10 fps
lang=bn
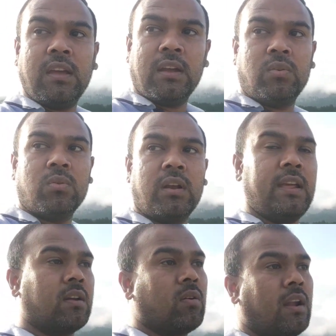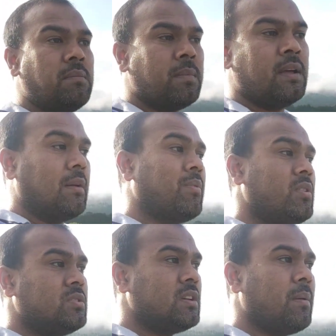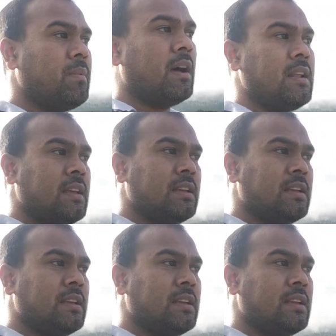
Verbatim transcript: একটু ক্লিয়ার করলাম তারপর হচ্ছে আপনার